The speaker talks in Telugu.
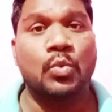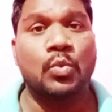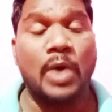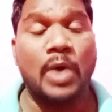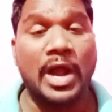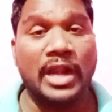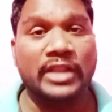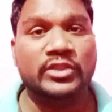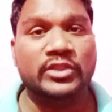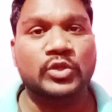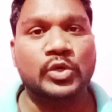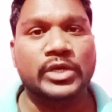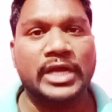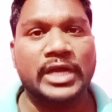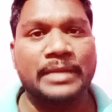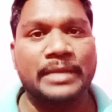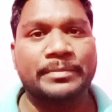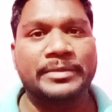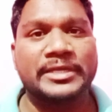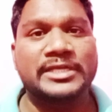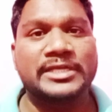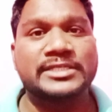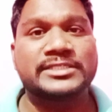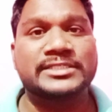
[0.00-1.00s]
వాళ్ళతో
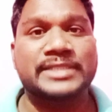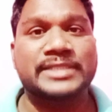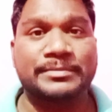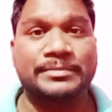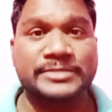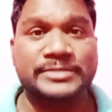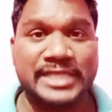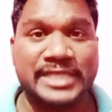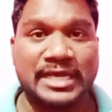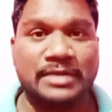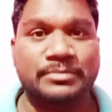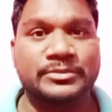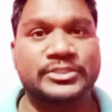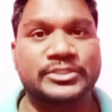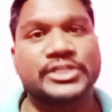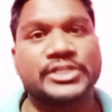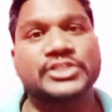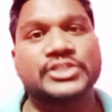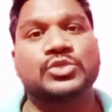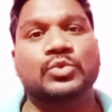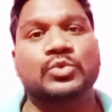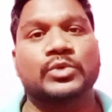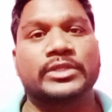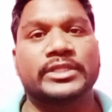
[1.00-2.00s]
కలిపి సంసారం
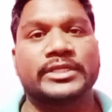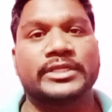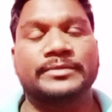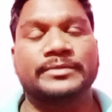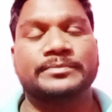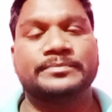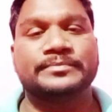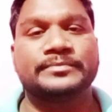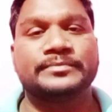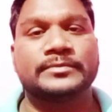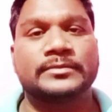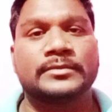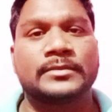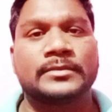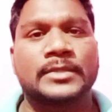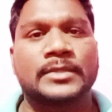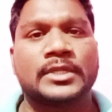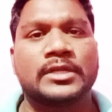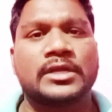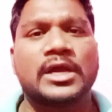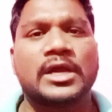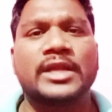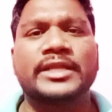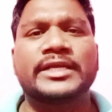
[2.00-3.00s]
చేస్తూ ఉంది
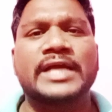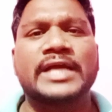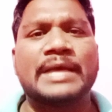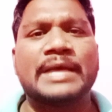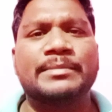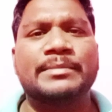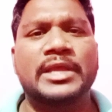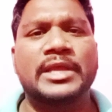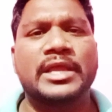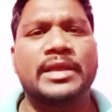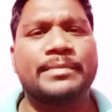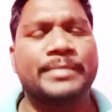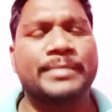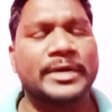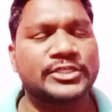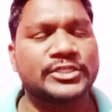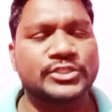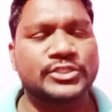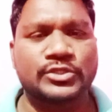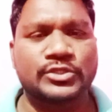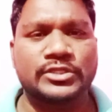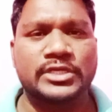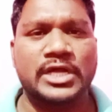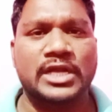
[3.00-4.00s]
కనుక ఆమె
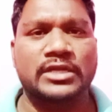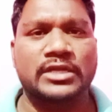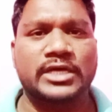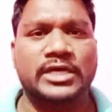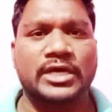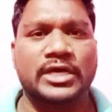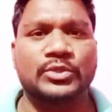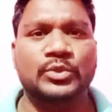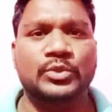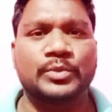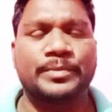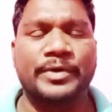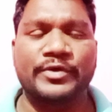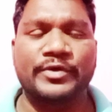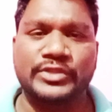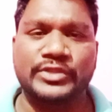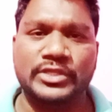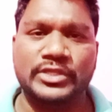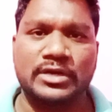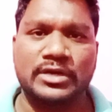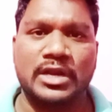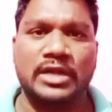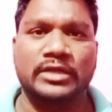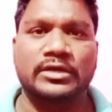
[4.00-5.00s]
పరిశుద్ధురాలు కాదు
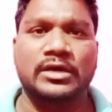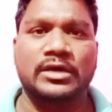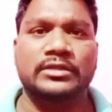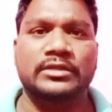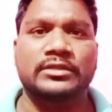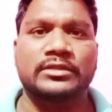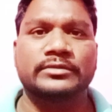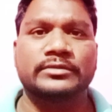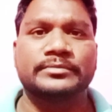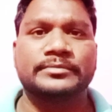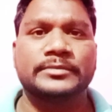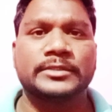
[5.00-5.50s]
పవిత్రురాలు కాదు